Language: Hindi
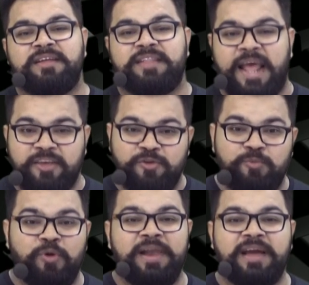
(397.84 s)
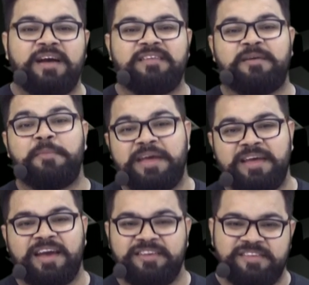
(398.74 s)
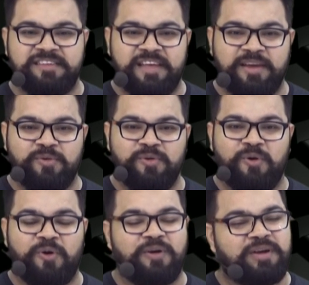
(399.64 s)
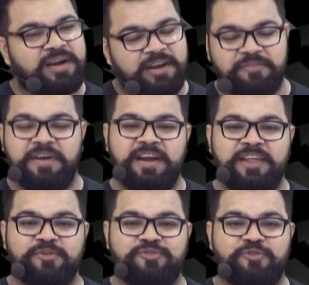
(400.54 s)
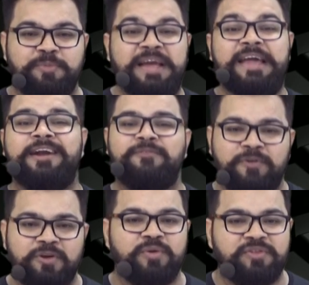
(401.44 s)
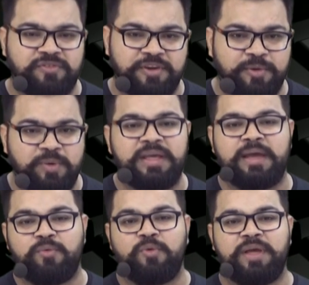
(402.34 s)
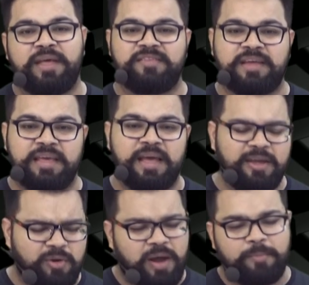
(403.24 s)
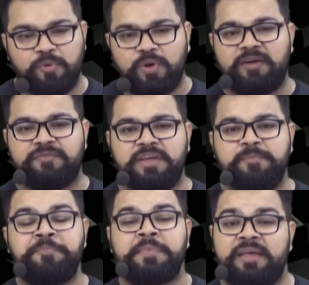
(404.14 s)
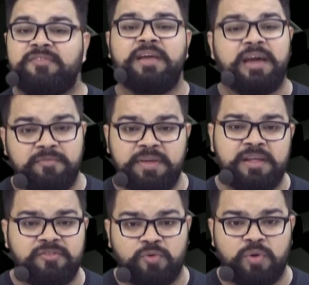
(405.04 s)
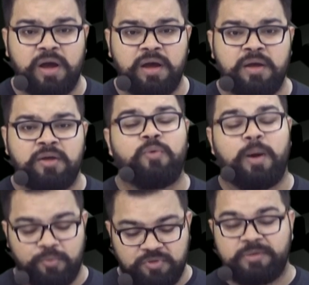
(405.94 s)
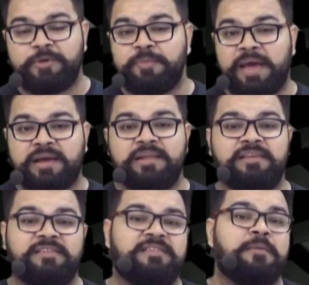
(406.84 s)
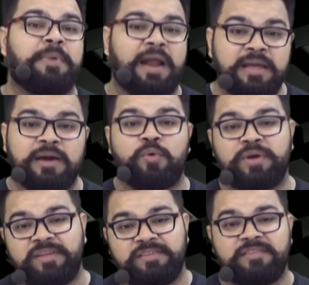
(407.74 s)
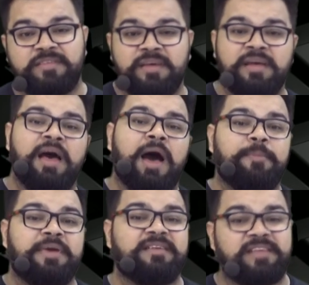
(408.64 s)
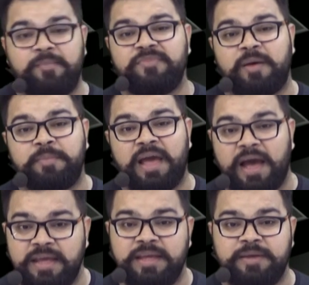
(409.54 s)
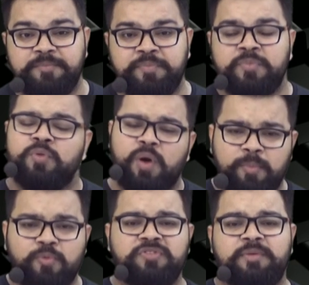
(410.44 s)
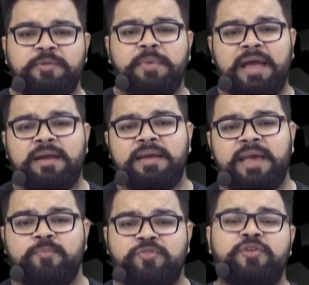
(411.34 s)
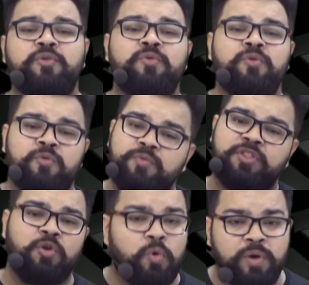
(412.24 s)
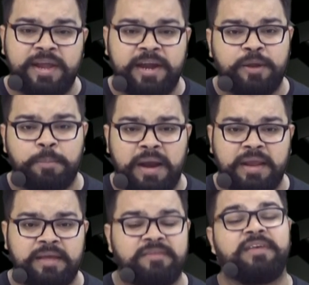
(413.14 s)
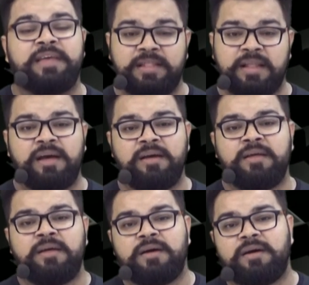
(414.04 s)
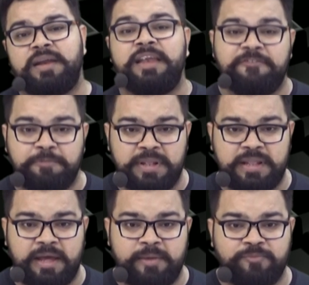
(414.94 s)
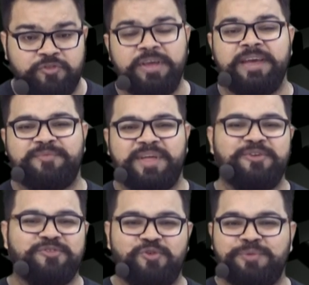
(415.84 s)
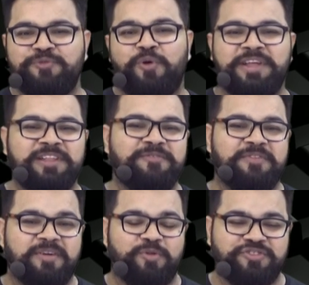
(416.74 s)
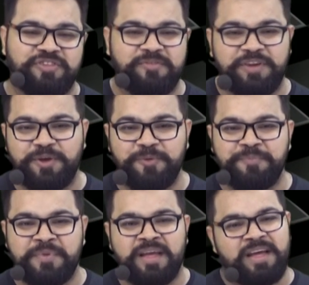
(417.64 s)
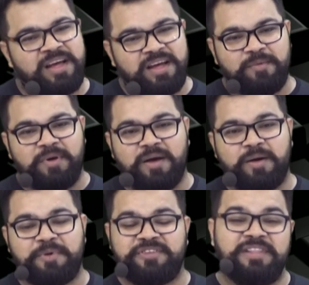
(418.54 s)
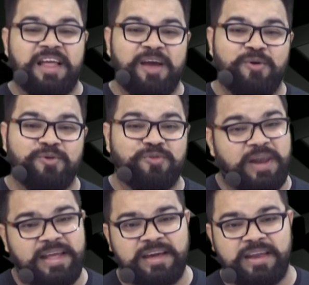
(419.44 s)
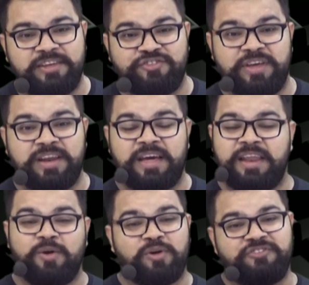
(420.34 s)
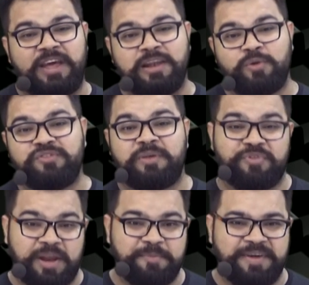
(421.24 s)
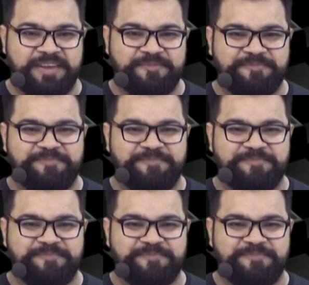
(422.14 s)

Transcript: थैंक यू बोलने का समय है आई को और डेफिनेटली यू शुड बी ग्रेटफुल टू इंस्टीट्यूट कि उन्होंने ऐसा किया है और आपको काफ़ी इससे कन्वीनियंस होगा वो आपको समझ में आएगा जैसे जैसे आप पढ़ाई करोगे जैसे जैसे आपके एग्जाम सामने आएगी तो आपको समझ में आएगा कि एम सी क्यू विथ नो नेगेटिव मार्किंग से कितना रिलीफ मिलता है ठीक है थैंक यू सो मच फॉर वॉटिंग द वॉचिंग द वीडियो पसंद आया हो तो लाइक करें शेयर करें और चैनल को सब्सक्राइब करें